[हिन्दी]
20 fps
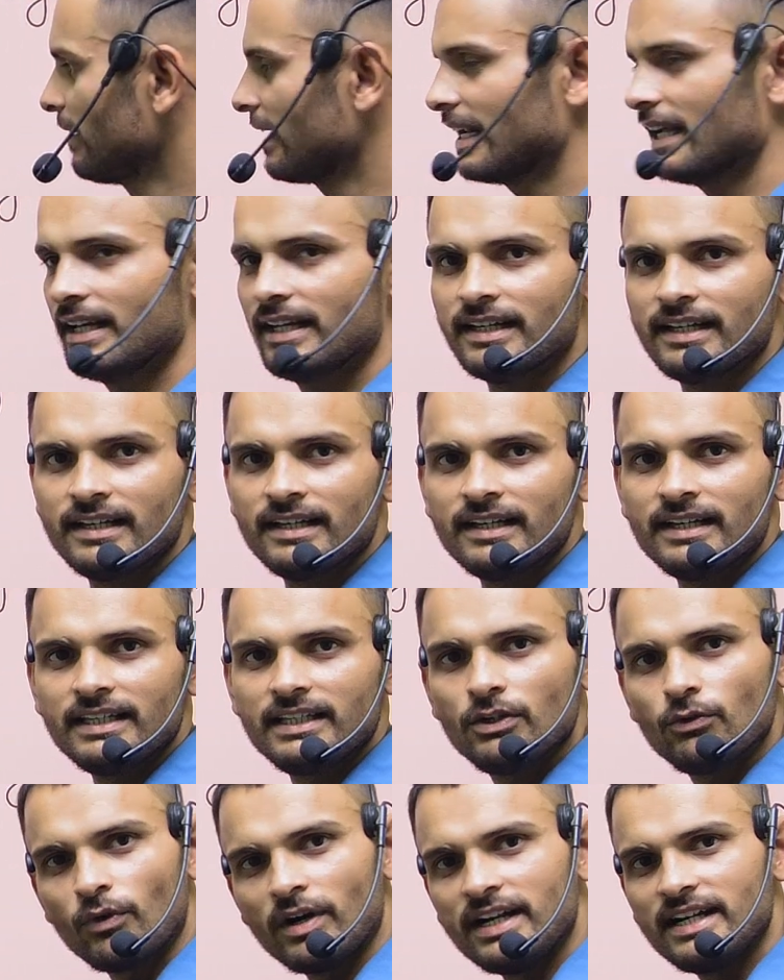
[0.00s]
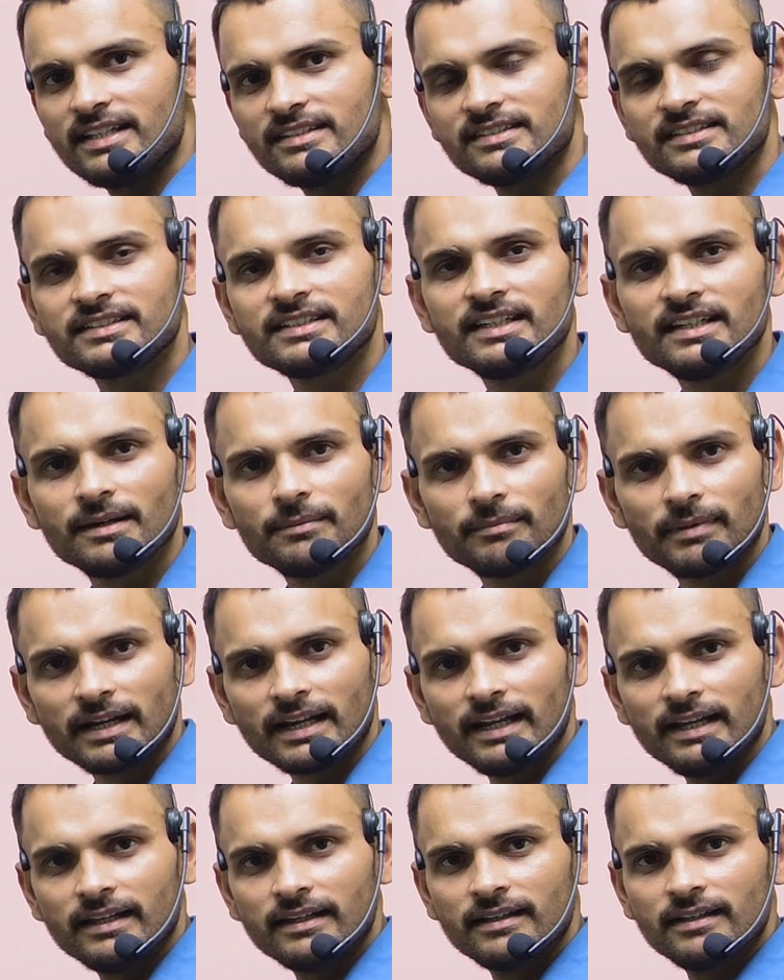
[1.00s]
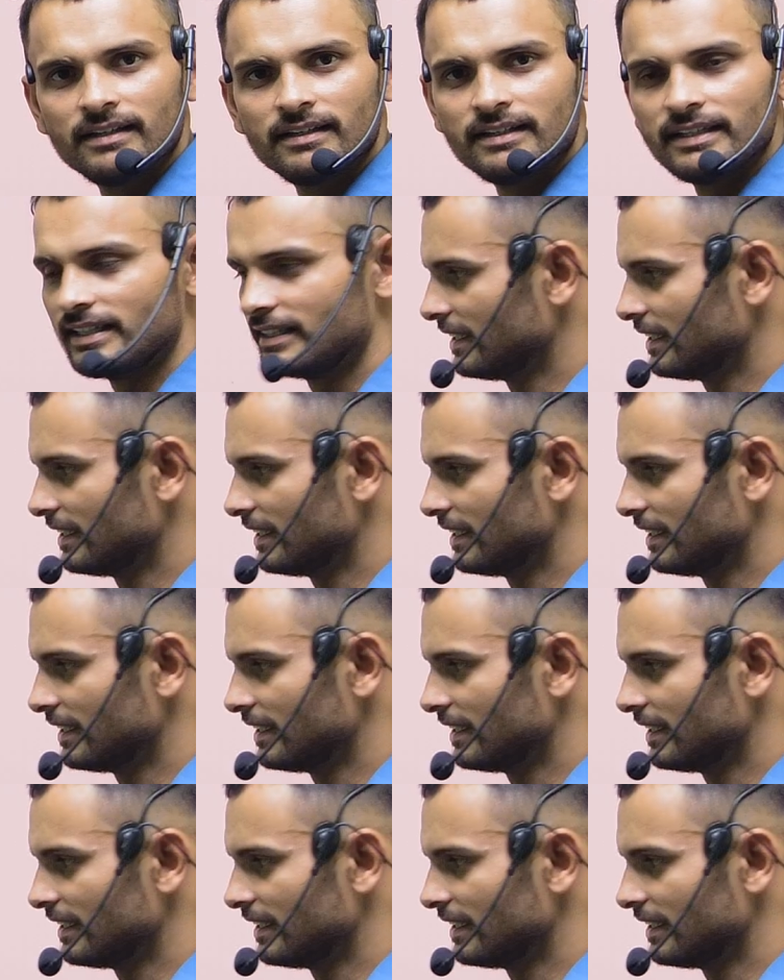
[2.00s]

है ये वन डिजिट की नंबर है ये